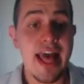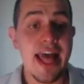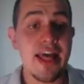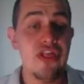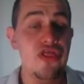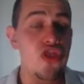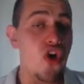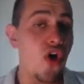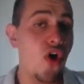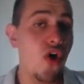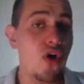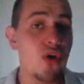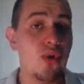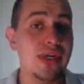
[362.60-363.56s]

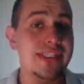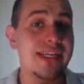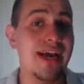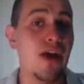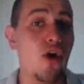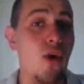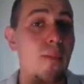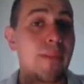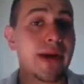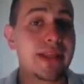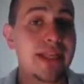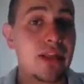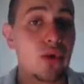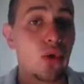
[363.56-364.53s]
no lo están
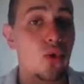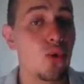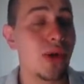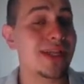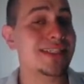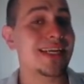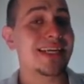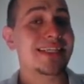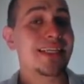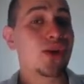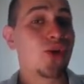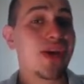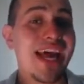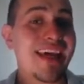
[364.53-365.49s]
compartiendo, no están
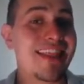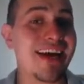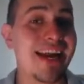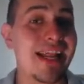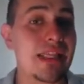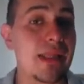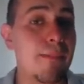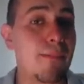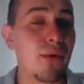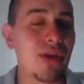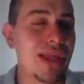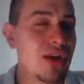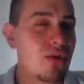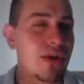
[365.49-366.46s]
haciendo nada grande
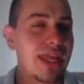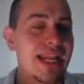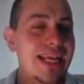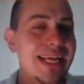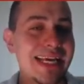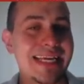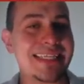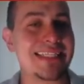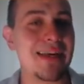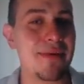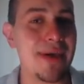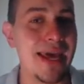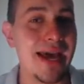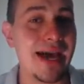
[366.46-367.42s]
porque no quieren que se
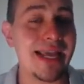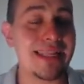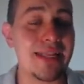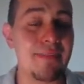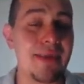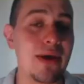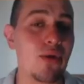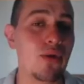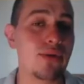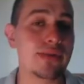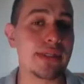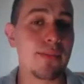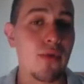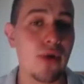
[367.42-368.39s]
vea que también con
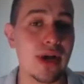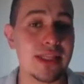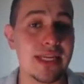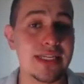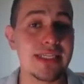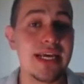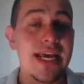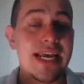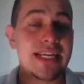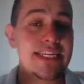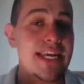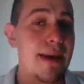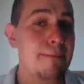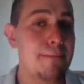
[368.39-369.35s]
los demócratas
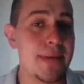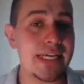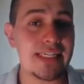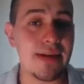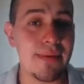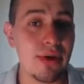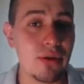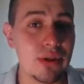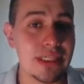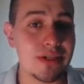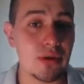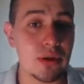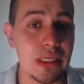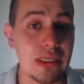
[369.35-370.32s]
ya empieza a haber un
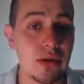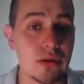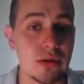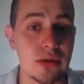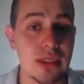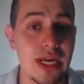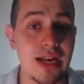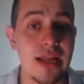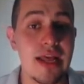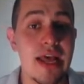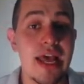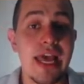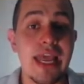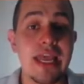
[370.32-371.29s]
descontento social.
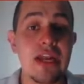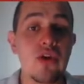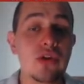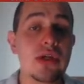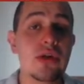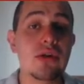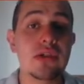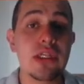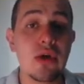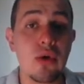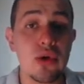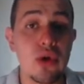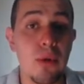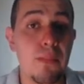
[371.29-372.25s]
Y no se los
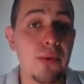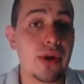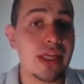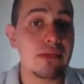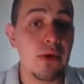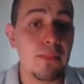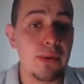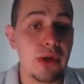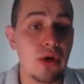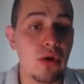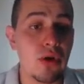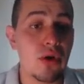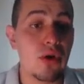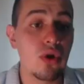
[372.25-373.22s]
digo yo porque es mi
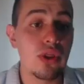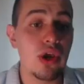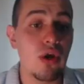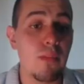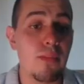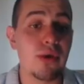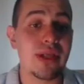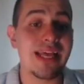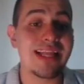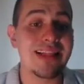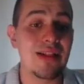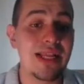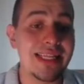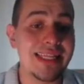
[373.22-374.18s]
opinión, lo digo porque
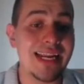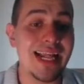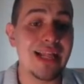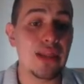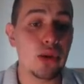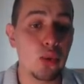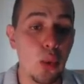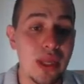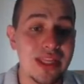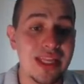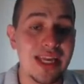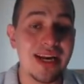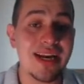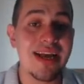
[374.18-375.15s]
literal
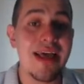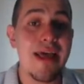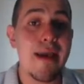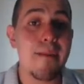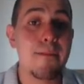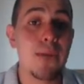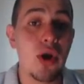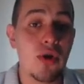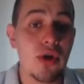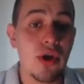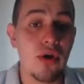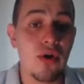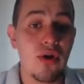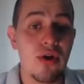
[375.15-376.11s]
Twitter
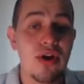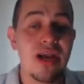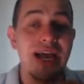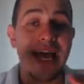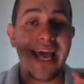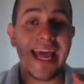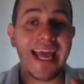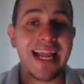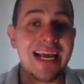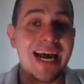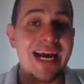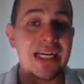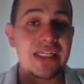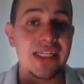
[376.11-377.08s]
bloqueó el
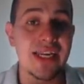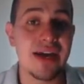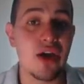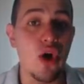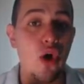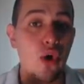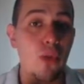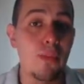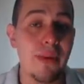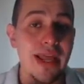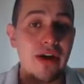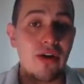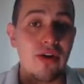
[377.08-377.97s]
hashtag Occupy